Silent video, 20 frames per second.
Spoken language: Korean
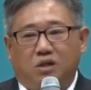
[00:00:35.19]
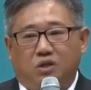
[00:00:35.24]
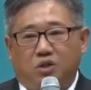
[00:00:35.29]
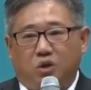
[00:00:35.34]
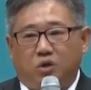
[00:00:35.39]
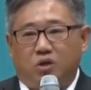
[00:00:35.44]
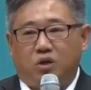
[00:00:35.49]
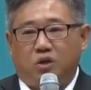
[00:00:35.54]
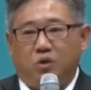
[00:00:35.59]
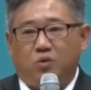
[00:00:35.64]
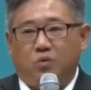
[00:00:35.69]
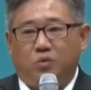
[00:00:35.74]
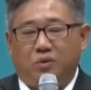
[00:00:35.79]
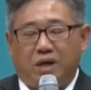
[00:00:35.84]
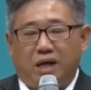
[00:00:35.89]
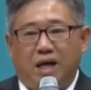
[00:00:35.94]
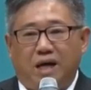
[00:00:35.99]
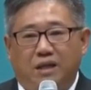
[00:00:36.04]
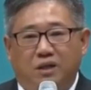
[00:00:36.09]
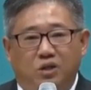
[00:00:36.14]
저를
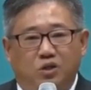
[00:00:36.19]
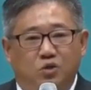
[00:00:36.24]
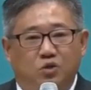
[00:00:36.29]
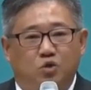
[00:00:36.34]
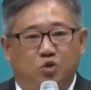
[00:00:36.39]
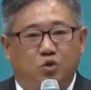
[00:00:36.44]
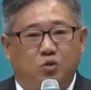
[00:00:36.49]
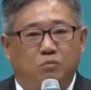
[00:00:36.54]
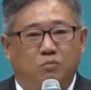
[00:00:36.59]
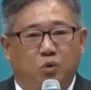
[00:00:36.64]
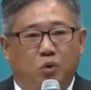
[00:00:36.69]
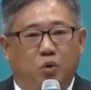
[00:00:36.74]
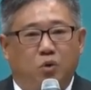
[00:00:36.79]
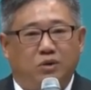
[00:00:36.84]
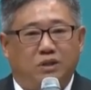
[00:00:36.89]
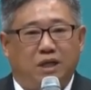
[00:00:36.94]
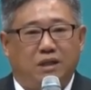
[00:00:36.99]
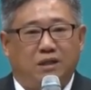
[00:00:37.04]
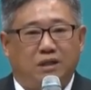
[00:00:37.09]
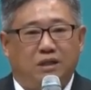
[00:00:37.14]
위한
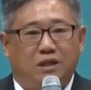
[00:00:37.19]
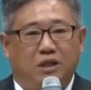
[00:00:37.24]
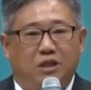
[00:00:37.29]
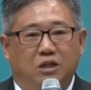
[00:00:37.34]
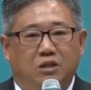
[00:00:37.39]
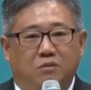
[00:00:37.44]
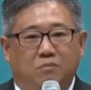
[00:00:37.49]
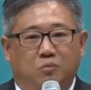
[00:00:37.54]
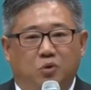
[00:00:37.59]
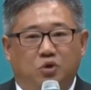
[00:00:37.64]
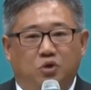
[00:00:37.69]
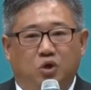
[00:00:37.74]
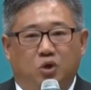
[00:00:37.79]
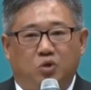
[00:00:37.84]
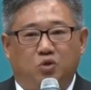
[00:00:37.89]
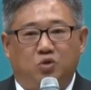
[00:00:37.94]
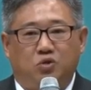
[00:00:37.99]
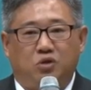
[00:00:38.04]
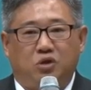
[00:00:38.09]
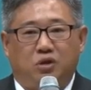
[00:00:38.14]
중보자들을
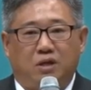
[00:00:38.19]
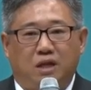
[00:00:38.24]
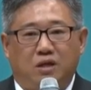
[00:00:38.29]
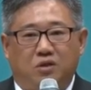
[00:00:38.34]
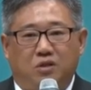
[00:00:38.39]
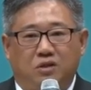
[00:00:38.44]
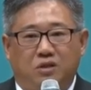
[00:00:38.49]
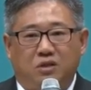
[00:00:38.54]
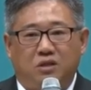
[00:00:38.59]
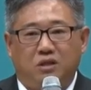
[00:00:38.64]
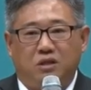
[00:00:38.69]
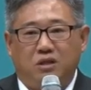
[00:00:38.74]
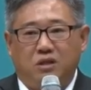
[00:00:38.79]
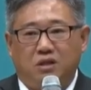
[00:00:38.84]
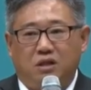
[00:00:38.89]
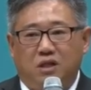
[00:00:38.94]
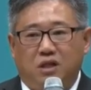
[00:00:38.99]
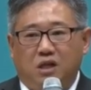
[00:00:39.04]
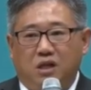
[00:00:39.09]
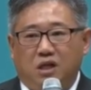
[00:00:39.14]
붙여 주셨다는
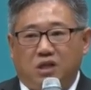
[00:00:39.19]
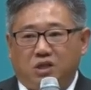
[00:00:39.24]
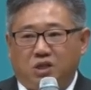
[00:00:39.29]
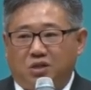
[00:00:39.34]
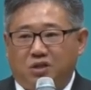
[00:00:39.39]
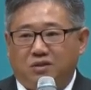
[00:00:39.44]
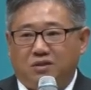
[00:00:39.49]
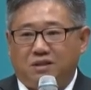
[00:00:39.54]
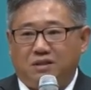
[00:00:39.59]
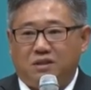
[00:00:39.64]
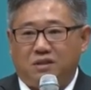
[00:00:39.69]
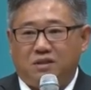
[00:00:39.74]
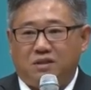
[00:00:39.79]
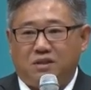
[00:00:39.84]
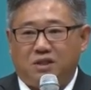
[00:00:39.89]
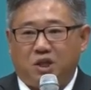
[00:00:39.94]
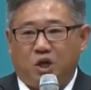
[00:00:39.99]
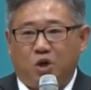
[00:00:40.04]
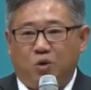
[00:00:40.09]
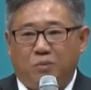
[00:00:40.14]
것을 저는
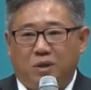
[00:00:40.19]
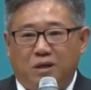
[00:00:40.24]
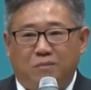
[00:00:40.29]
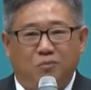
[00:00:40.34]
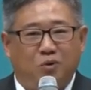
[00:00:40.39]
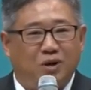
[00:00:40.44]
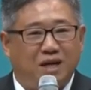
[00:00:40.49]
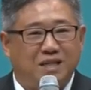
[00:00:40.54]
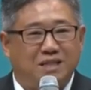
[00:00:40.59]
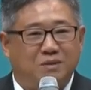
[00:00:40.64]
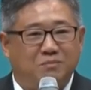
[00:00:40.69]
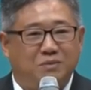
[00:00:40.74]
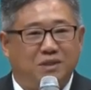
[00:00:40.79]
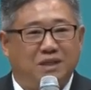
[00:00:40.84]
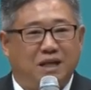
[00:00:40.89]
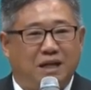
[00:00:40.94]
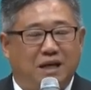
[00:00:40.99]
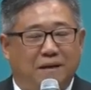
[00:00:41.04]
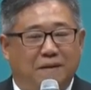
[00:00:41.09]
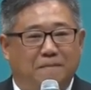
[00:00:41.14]
처음에는
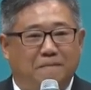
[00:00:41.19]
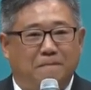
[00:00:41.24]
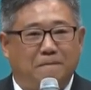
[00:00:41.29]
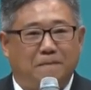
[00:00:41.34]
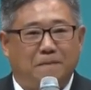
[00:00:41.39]
몰랐습니다.